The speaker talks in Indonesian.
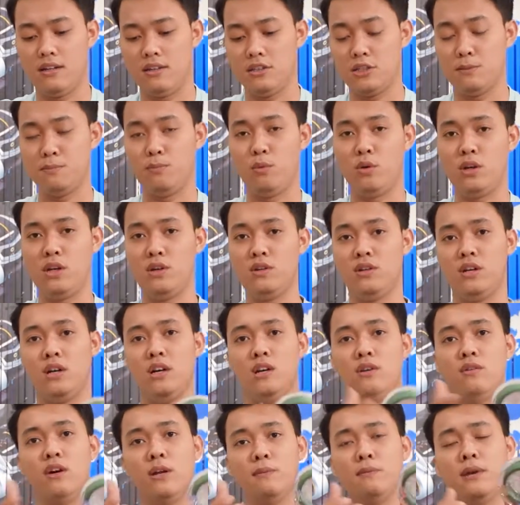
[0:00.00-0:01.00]
sepulnya udah
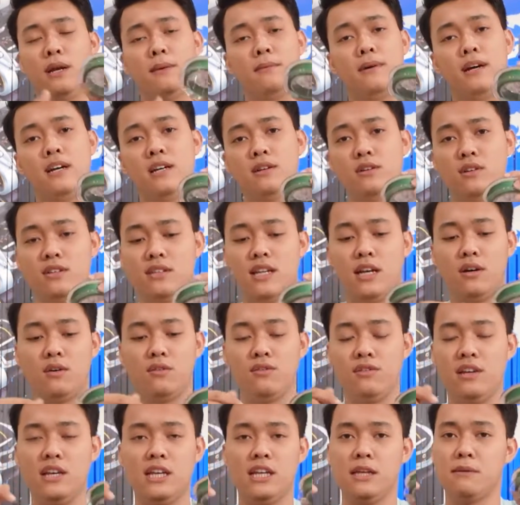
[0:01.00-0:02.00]
keluar berapa kan udah tahu
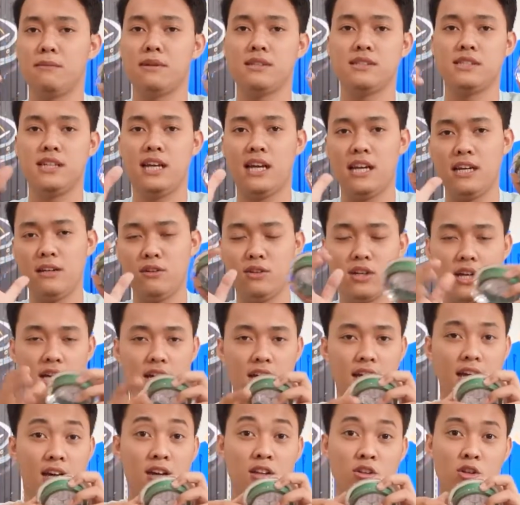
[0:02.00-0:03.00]
feelingnya pasti kalian udah
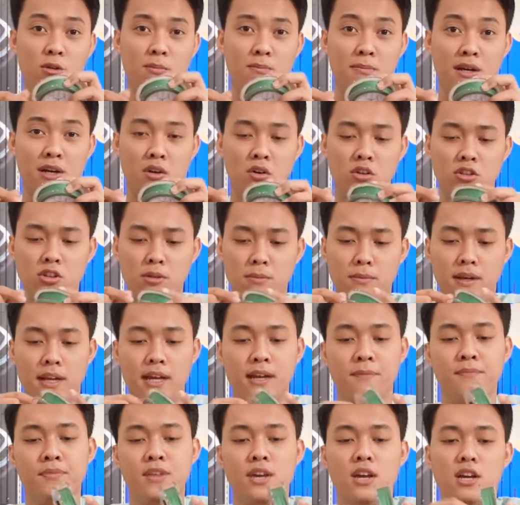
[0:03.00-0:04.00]
top marko top lah ya.